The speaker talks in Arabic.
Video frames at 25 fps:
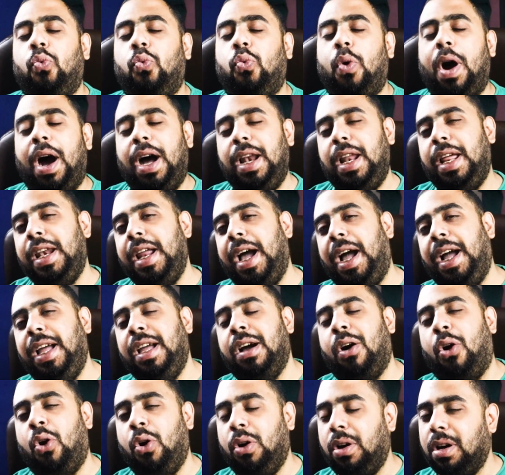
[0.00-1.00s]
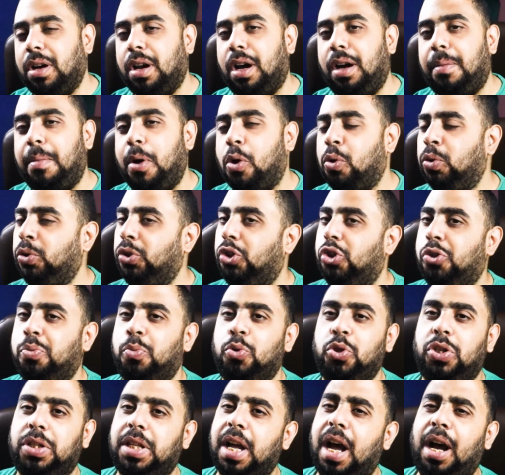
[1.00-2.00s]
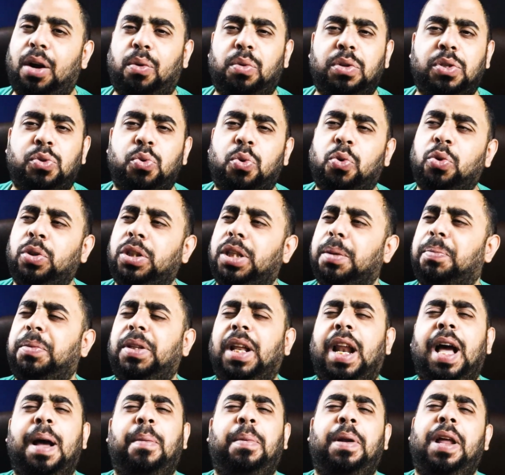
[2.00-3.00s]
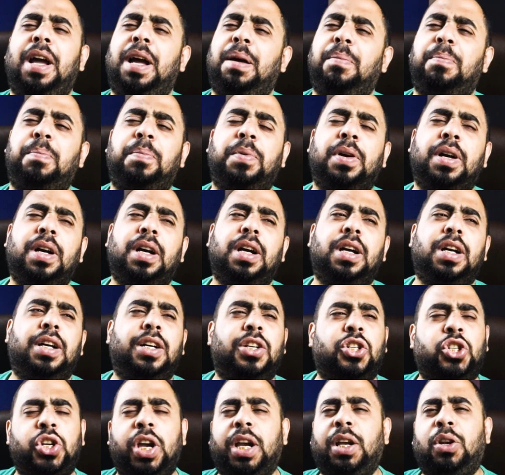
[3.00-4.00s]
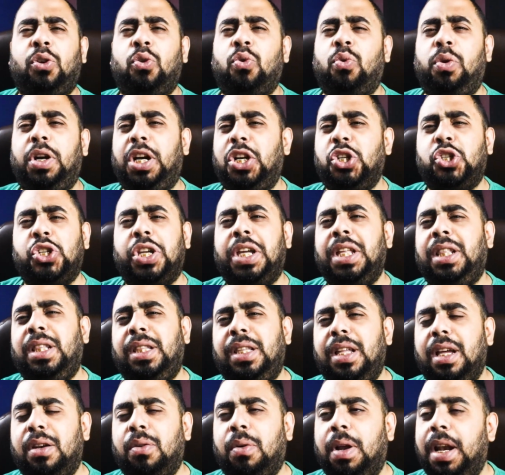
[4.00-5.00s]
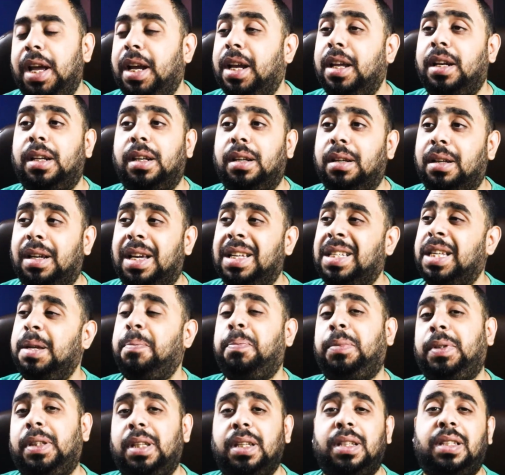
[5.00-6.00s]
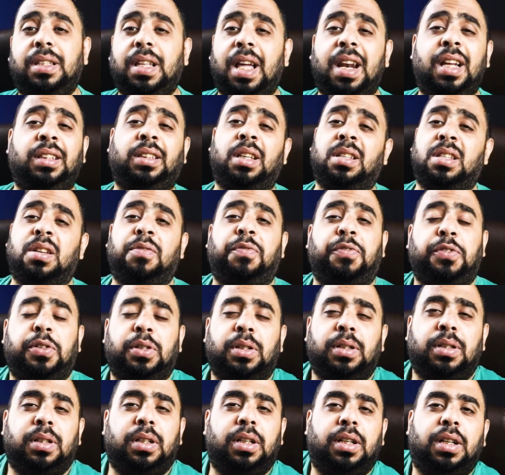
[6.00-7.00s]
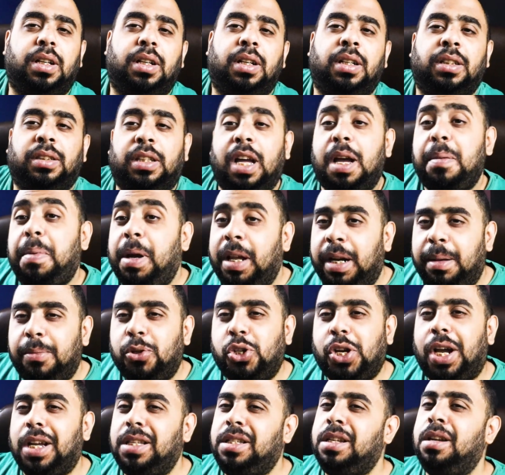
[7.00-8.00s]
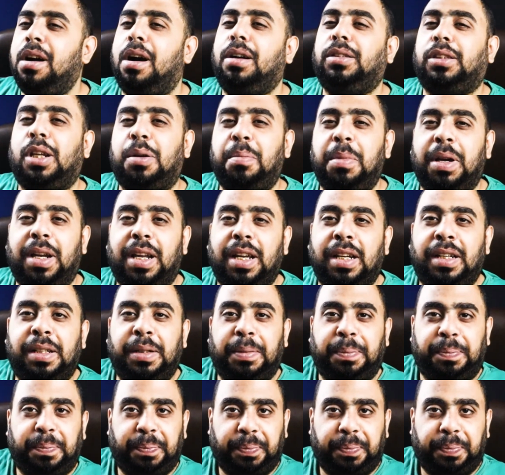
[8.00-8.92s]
وعلى ناحيه اخرى ما كنتش مستحوذ وكنت بتلعب لعب شكله وحش جدا ولكن كسبت 3-0 طيب احنا مش عايزين اكتر من كده